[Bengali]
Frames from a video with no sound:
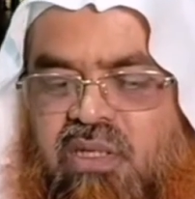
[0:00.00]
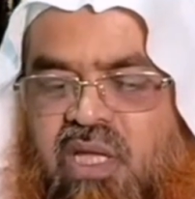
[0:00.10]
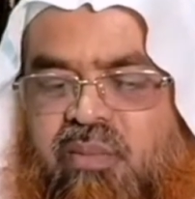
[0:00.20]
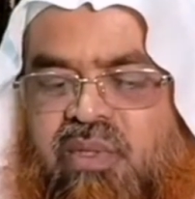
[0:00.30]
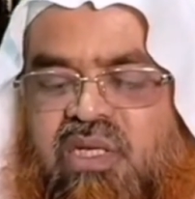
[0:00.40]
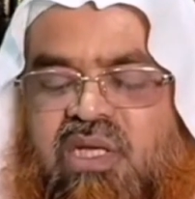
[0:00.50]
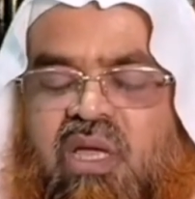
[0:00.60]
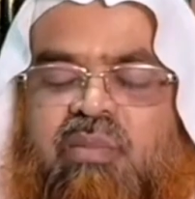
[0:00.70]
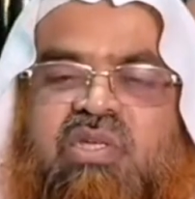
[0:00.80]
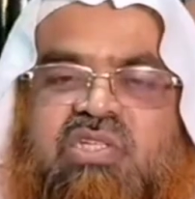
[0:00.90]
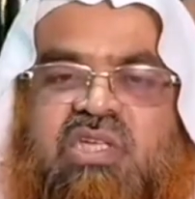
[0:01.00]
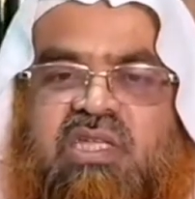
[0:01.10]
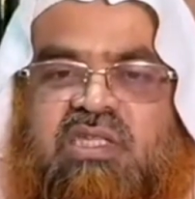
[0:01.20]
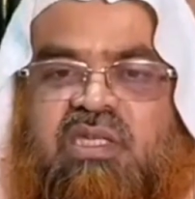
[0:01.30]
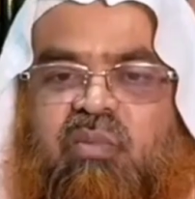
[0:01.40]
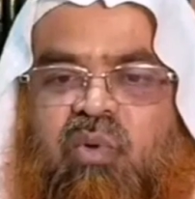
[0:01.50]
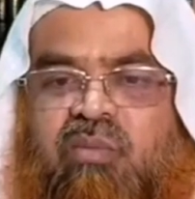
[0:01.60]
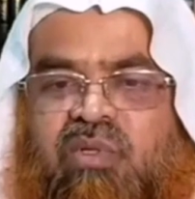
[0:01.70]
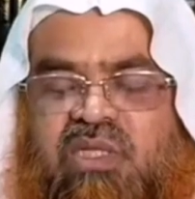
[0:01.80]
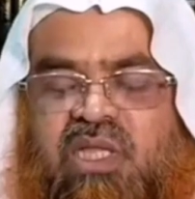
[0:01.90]
নাম নামের সাথে
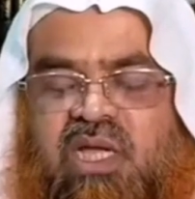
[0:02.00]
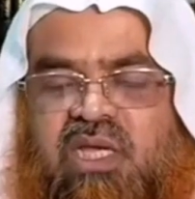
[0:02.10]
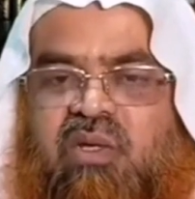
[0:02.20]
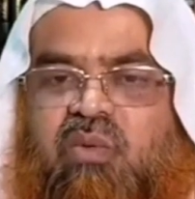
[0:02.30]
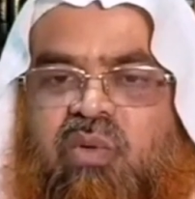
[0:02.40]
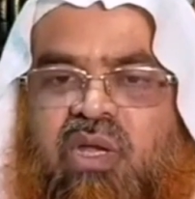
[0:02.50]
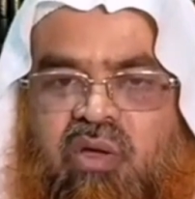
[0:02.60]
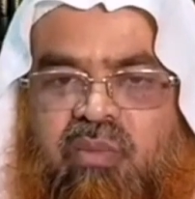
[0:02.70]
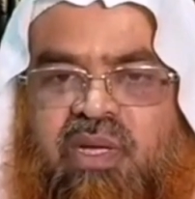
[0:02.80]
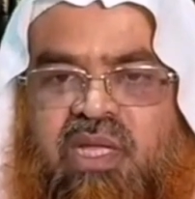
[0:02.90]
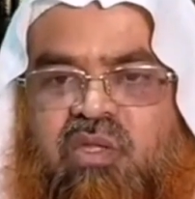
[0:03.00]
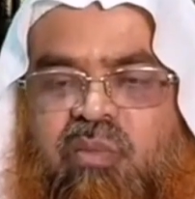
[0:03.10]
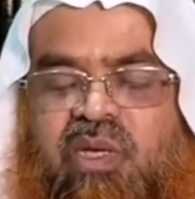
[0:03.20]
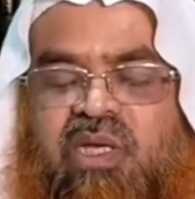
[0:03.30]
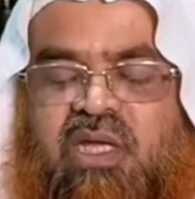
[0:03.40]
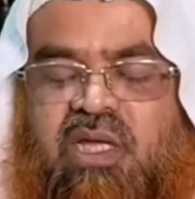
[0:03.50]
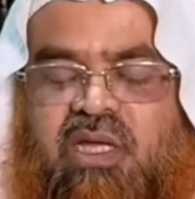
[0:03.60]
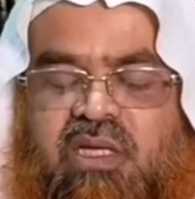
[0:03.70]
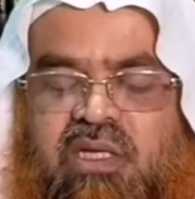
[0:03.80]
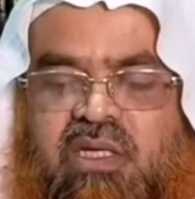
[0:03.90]
মোহাম্মদ লাগালে গুণা হবে না তবে এটা
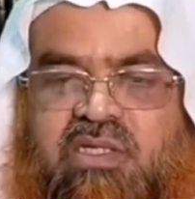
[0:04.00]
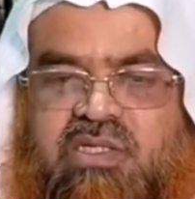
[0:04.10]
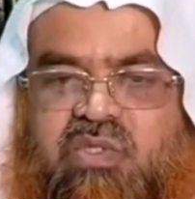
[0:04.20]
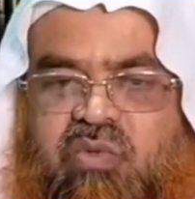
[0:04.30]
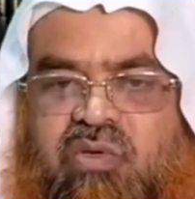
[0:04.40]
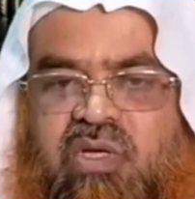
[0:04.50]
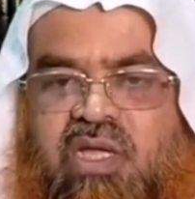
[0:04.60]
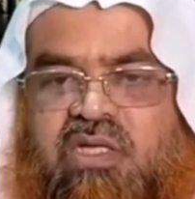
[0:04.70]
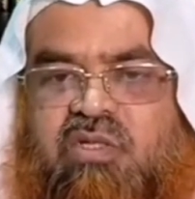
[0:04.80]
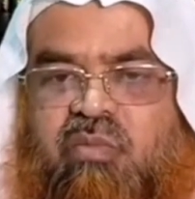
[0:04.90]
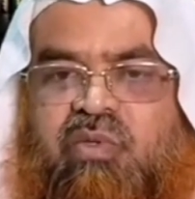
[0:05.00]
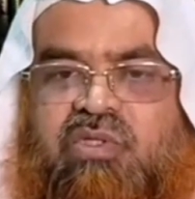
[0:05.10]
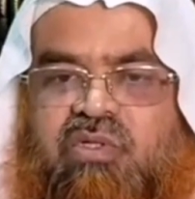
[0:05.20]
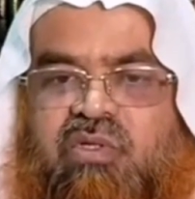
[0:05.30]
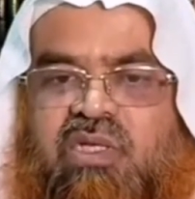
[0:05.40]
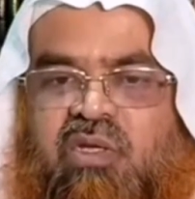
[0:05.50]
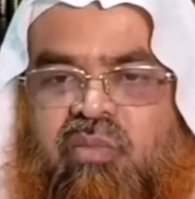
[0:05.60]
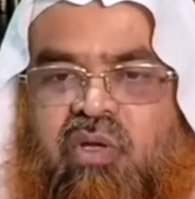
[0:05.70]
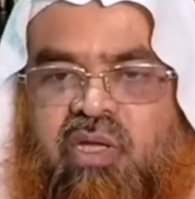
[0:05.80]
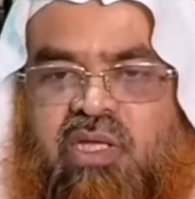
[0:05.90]
সুন্না সম্মত
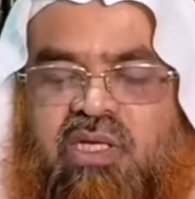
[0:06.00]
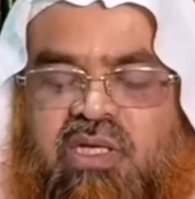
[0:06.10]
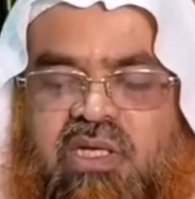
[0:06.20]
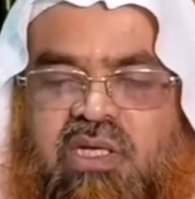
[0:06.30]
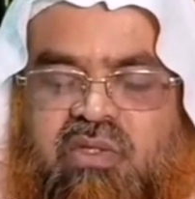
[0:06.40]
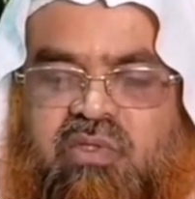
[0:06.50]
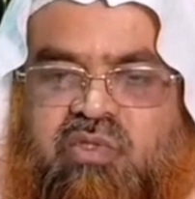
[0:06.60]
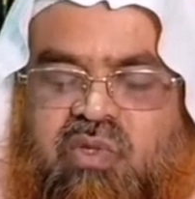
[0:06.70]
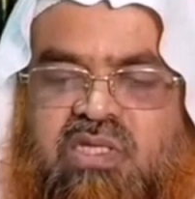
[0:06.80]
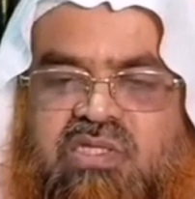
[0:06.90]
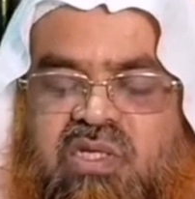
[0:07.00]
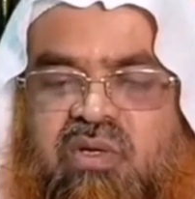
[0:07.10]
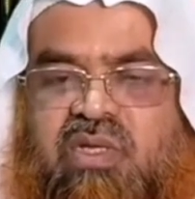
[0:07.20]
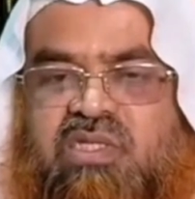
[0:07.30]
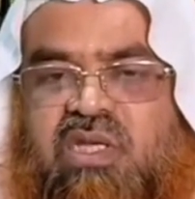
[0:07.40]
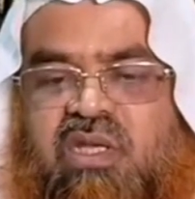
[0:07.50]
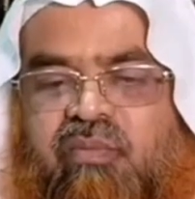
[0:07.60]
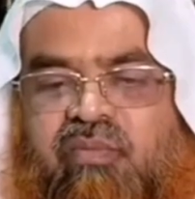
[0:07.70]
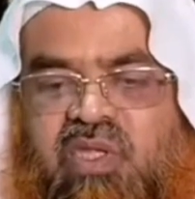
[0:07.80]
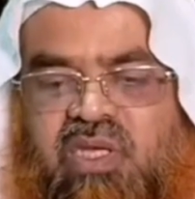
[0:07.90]
নিয়ম নয় রসুল্লাহ সাল্লাহ
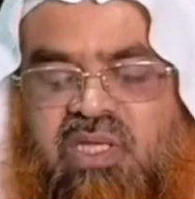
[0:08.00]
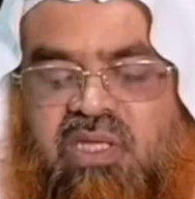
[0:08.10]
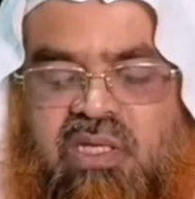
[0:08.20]
সাল্লাম তিনি